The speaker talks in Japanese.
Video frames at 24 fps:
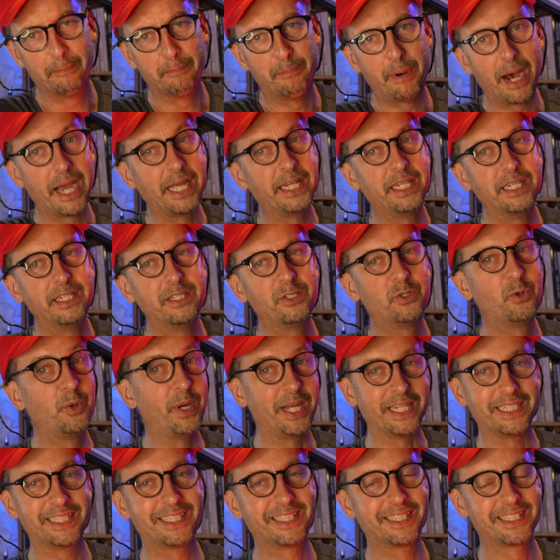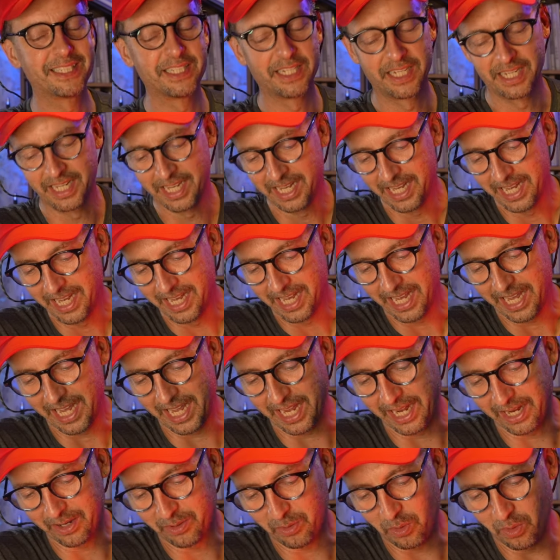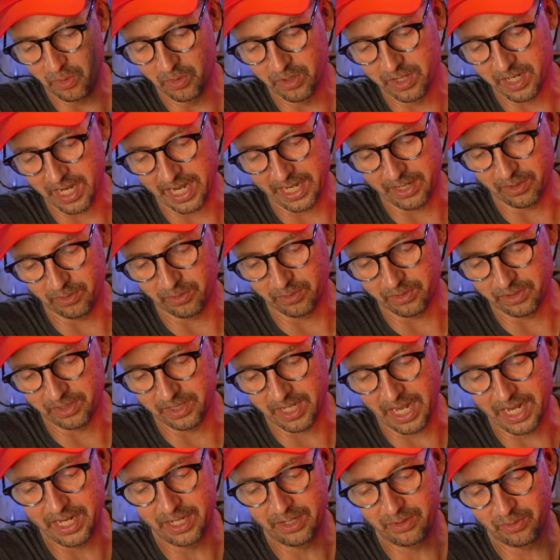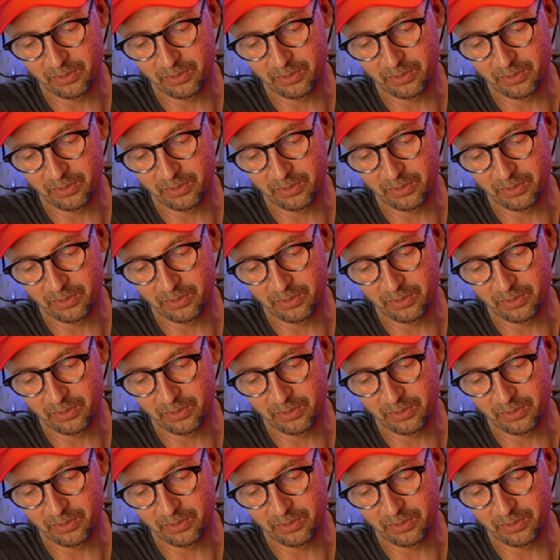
Biden quits、えー、今回の大